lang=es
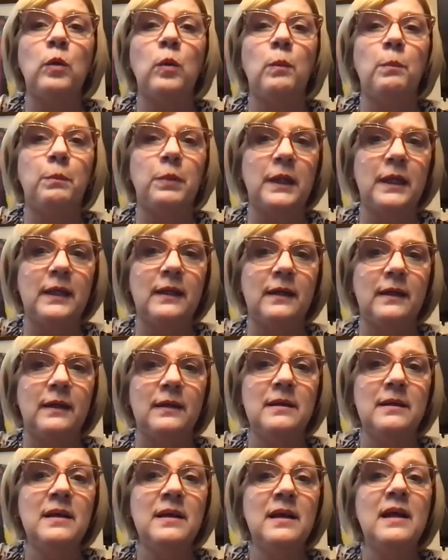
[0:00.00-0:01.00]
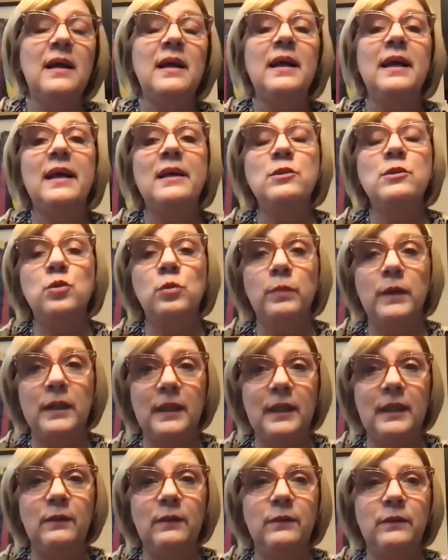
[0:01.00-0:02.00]
compleja en su
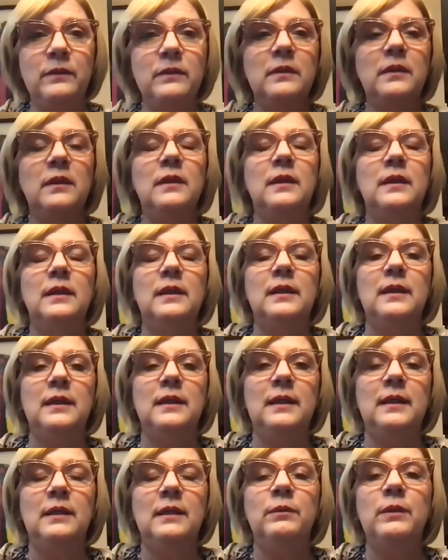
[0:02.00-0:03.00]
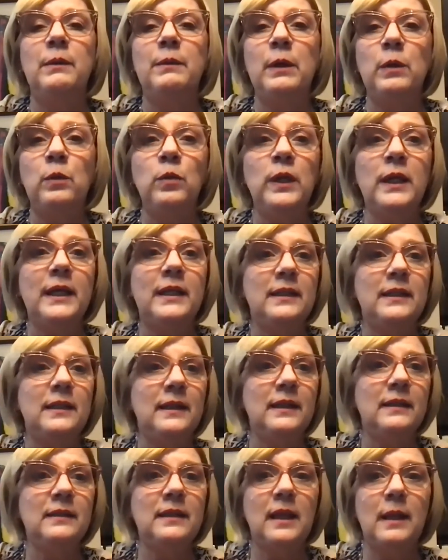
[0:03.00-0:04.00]
manejo. Eh, es una vacuna que
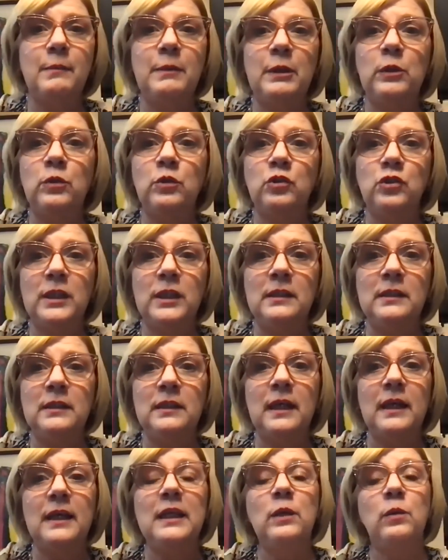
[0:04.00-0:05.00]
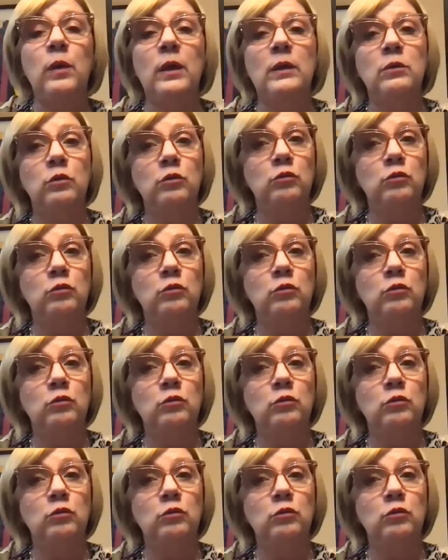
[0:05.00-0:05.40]
tiene que estar a menos 80 y cuando